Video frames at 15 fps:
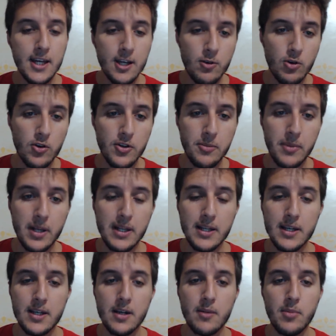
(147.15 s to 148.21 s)
che quello di
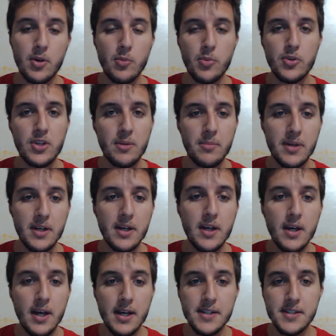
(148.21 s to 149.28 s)
Milik, però potrebbe
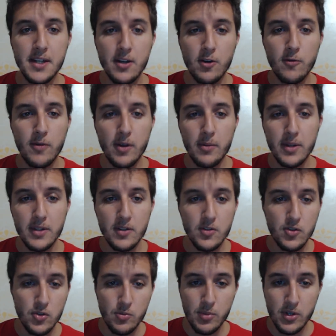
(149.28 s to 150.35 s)
essere confermata
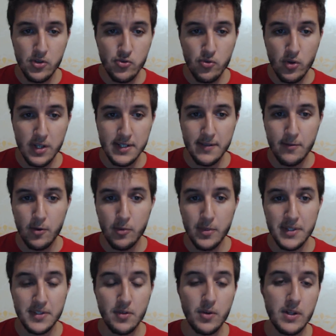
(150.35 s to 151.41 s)
super giù la
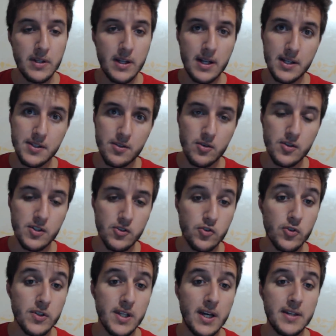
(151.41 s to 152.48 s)
formazione della scorsa
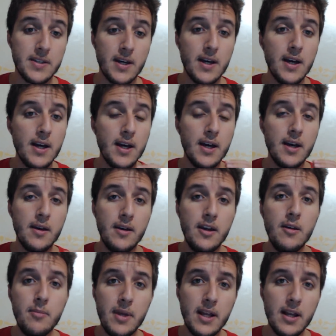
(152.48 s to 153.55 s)
giornata.
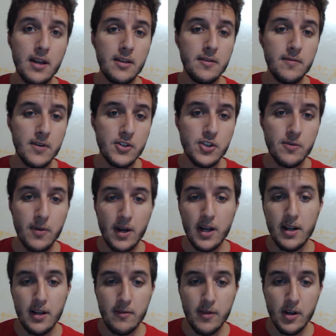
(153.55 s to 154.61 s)
Il Milan invece fa
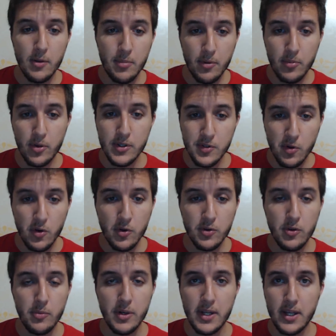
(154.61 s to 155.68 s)
il vero e proprio
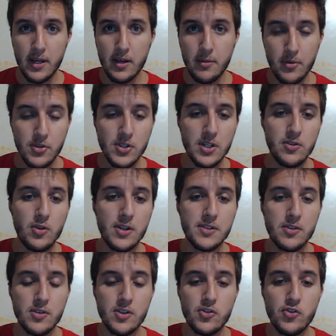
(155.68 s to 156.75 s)
esordio perché ha riposato la
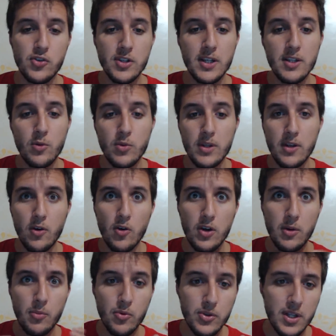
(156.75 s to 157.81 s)
scorsa giornata, quindi
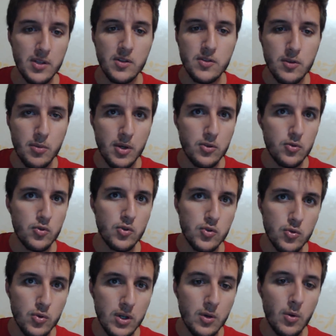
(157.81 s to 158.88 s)
occhi puntati soprattutto
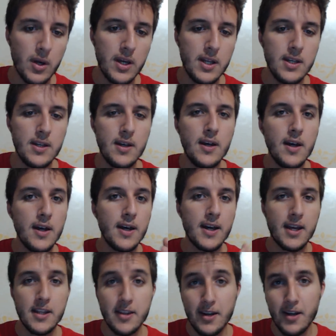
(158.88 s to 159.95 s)
su Higuain,
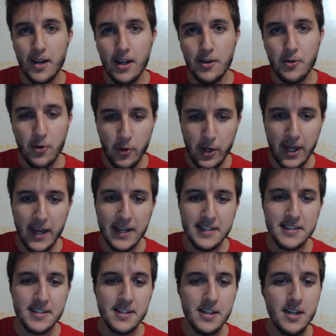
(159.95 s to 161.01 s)
che tra l'altro è un
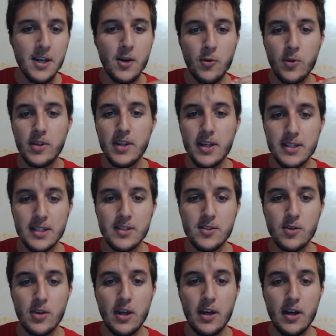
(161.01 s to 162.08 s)
ex, quindi
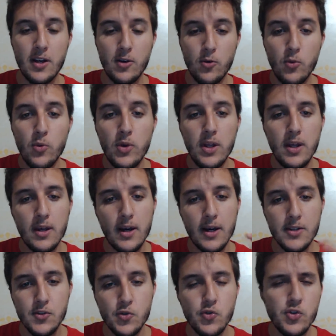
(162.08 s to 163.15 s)
attenzione a lui,
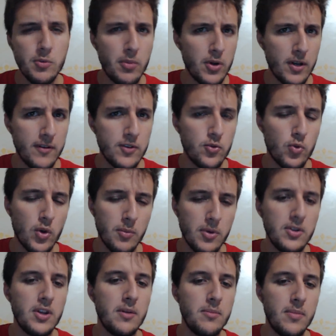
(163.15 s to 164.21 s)
a Suso e Bonaventura,
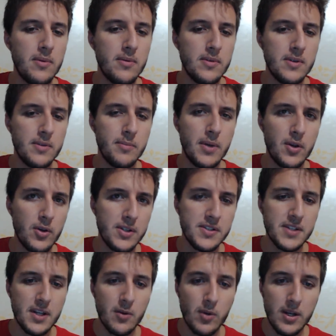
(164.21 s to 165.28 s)
potrebbero
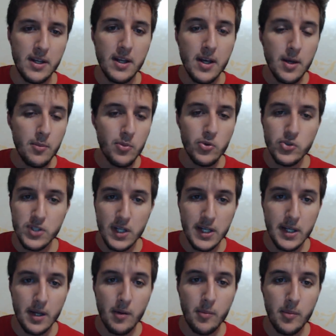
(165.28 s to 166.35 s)
essere quelli più
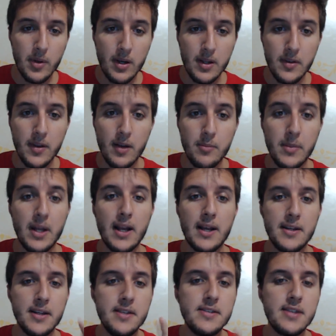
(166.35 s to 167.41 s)
schierabili del
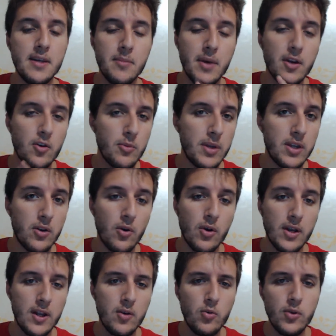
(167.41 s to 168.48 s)
Milan, insieme a
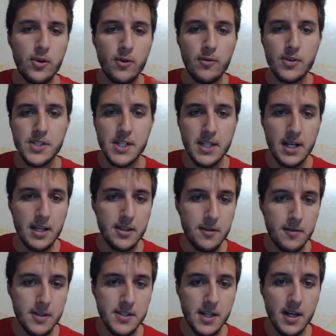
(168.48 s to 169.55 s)
Romagnoli, è l'unico forse della
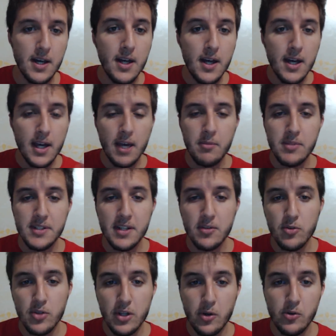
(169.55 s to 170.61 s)
difesa che mi
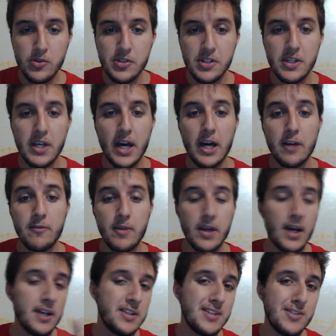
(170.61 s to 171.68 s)
sento di consigliarvi.
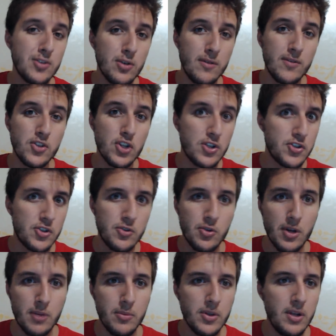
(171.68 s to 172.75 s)
Attenzione invece al
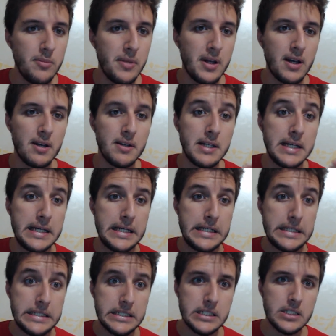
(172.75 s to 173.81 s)
centrocampo del Milan,
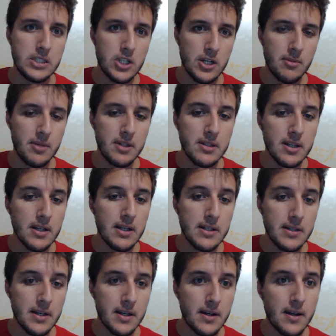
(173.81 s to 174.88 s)
sinceramente li
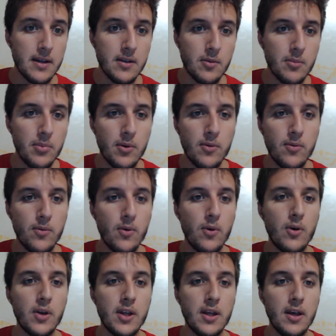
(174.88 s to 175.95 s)
terrei un po'
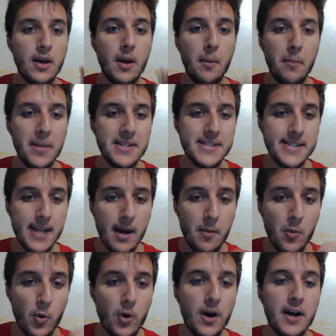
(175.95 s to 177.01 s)
fuori.
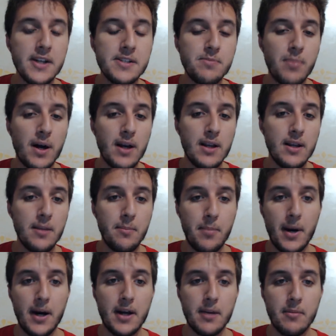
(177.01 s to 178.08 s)
Passiamo a Spal
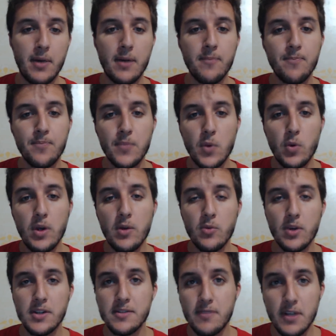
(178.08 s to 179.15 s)
Parma. Qui
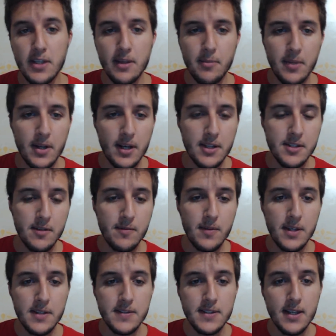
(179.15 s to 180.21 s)
una sfida per la
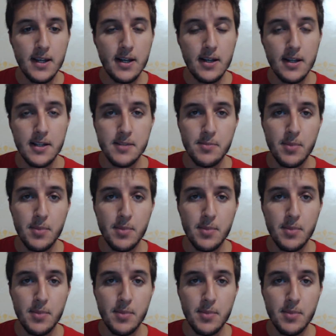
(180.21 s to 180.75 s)
salvezza, la